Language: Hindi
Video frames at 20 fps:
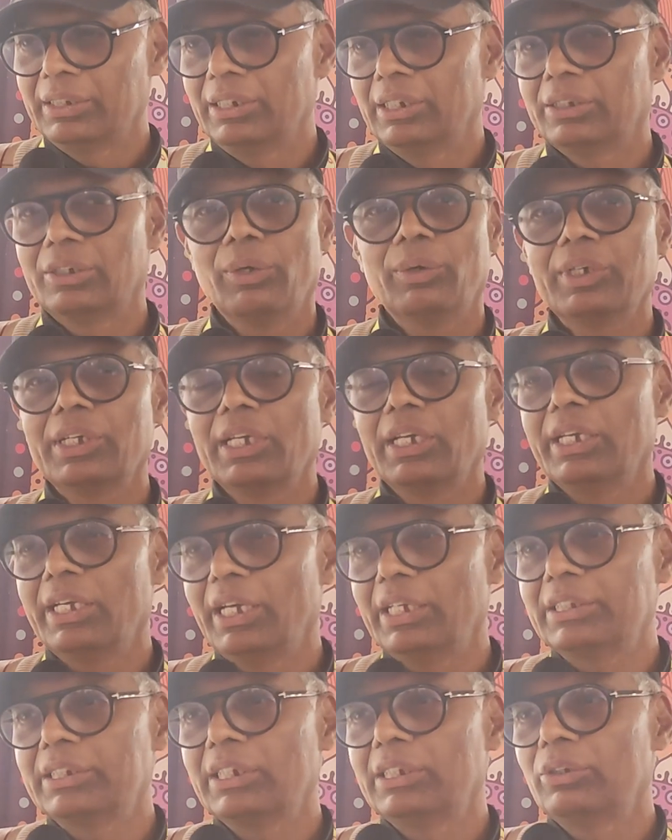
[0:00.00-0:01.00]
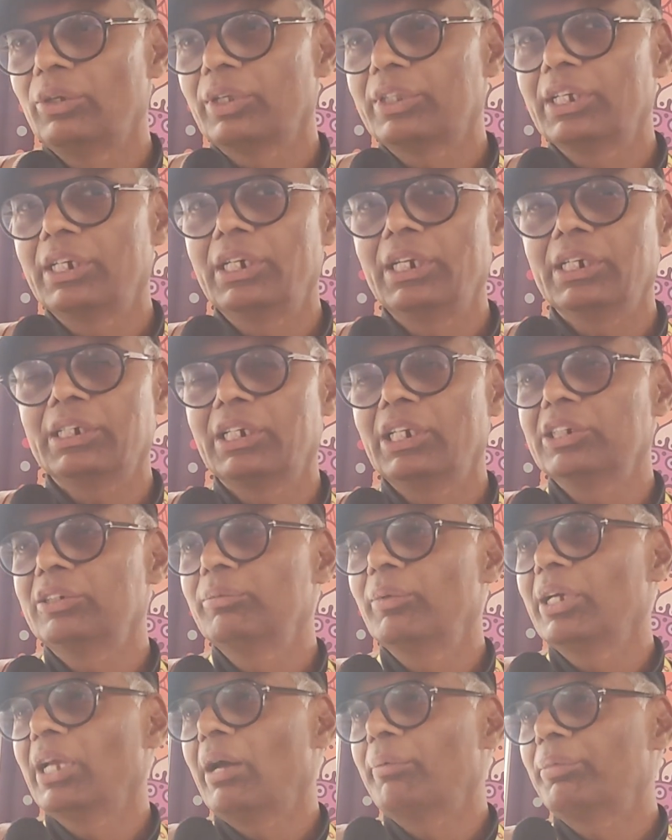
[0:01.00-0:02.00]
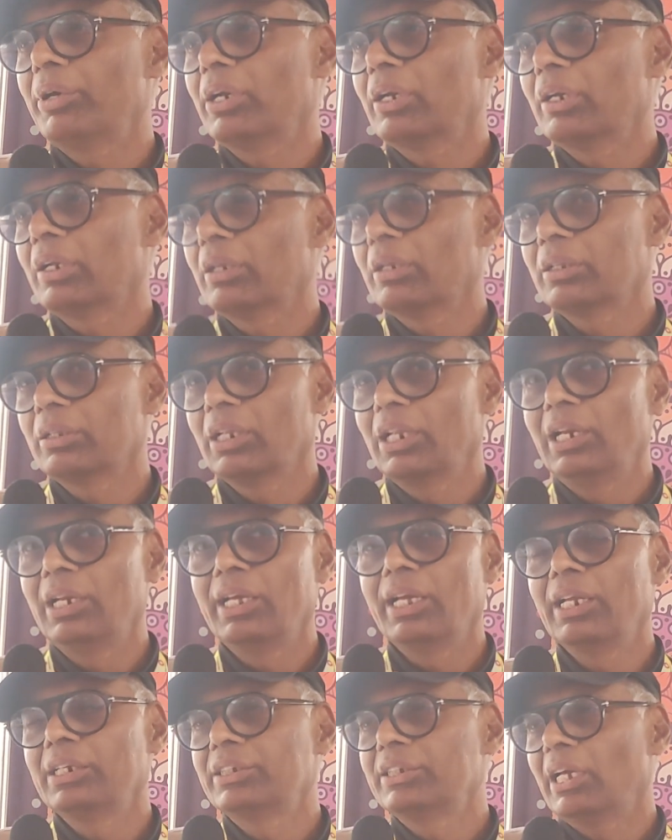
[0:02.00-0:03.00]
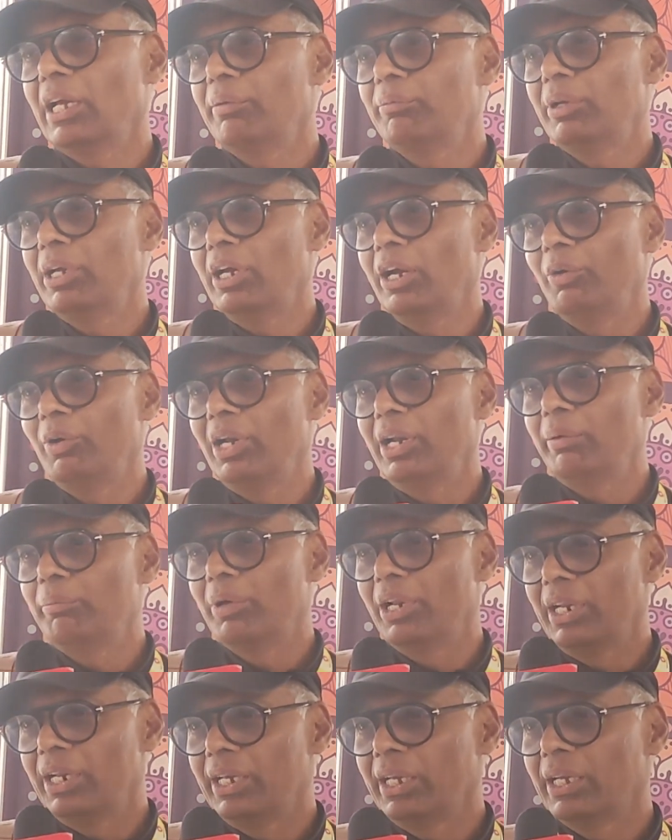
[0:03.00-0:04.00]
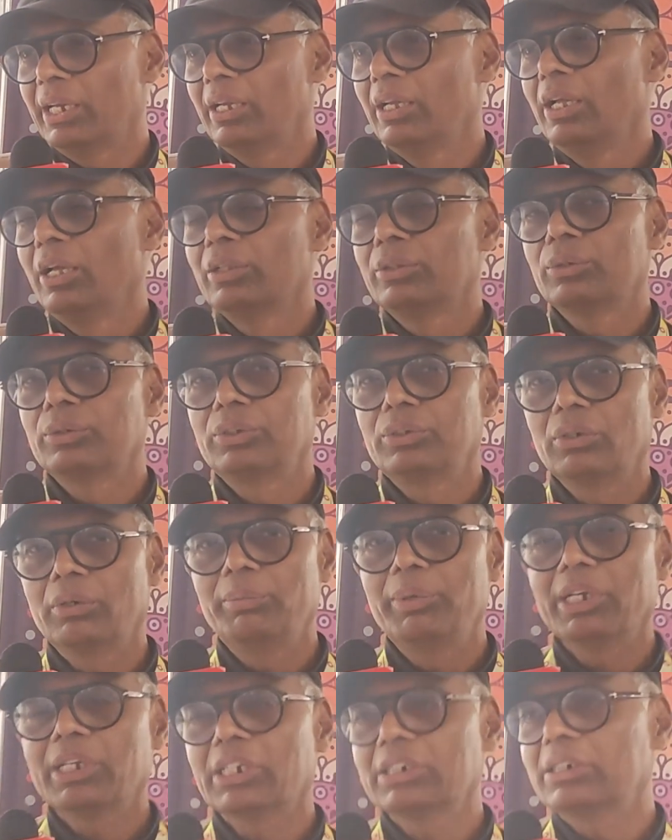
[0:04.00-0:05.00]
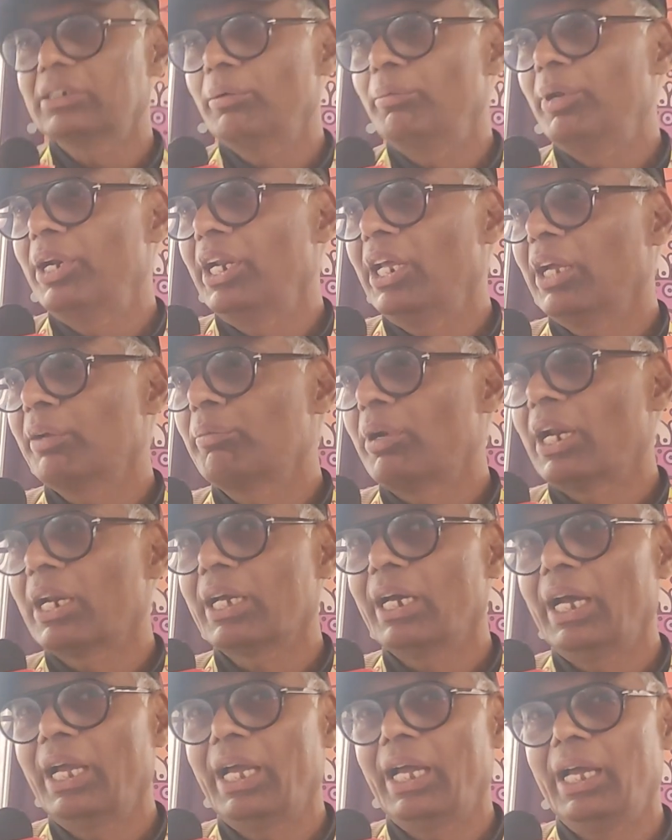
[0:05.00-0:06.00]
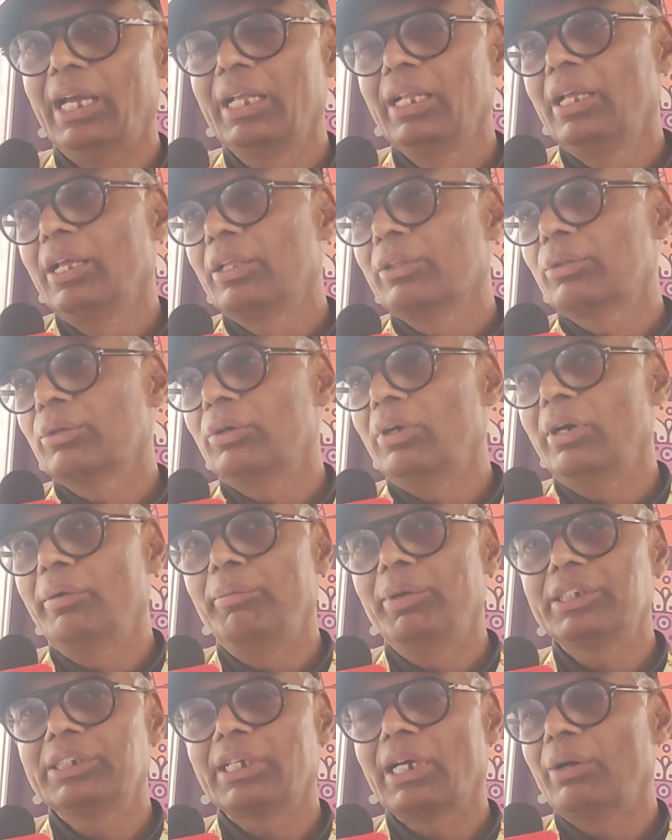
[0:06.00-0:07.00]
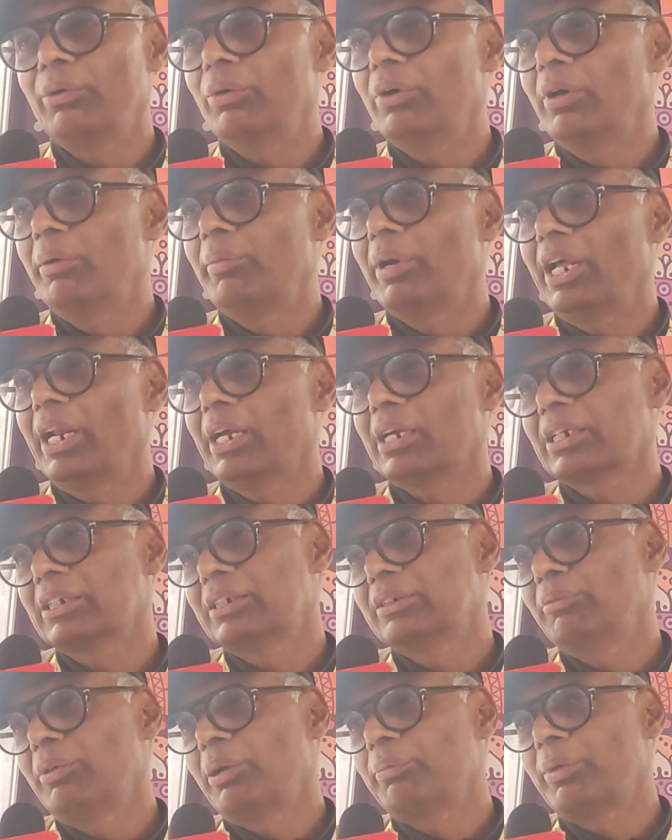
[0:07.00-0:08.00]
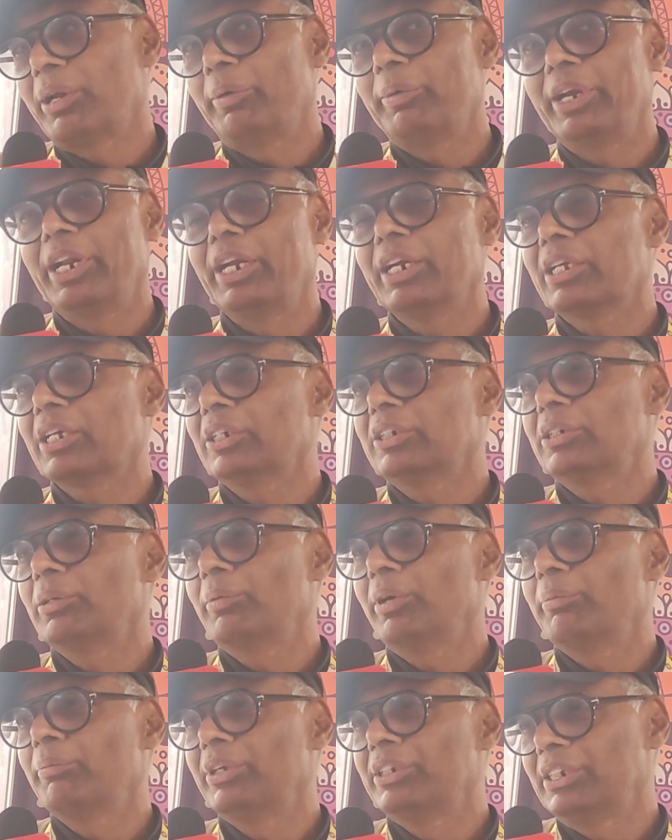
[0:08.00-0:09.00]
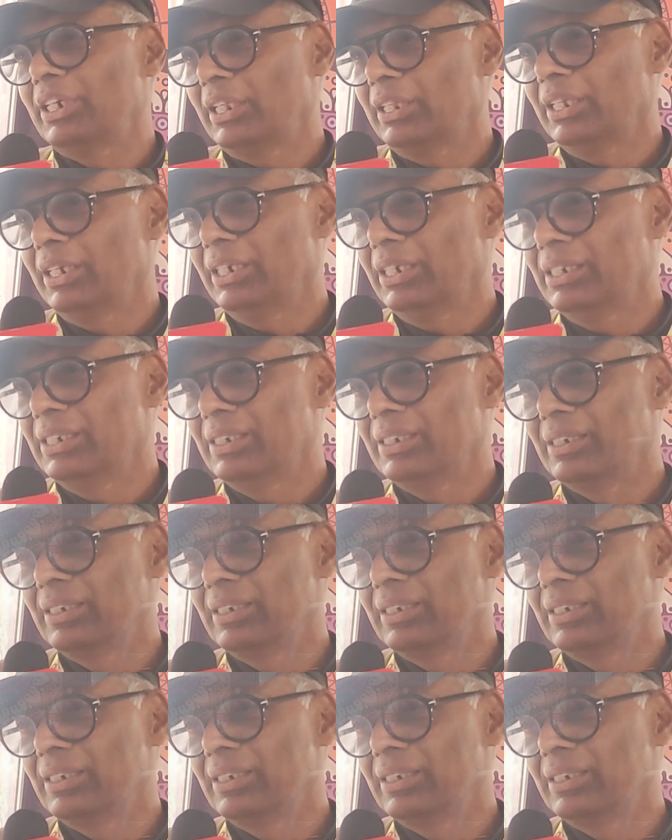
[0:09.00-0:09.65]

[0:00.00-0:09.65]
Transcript: हाँ जी क्योंकि ये चीज़ ऑथेंटिक टेस्ट में यहाँ पर दिल्ली एनसीआर में अवेलेबल नहीं है तो जो भी कस्टमर ने एक बार खाया तो हमेशा वो हमारे कस्टमर परमानेंट कस्टमर बन जाते हैं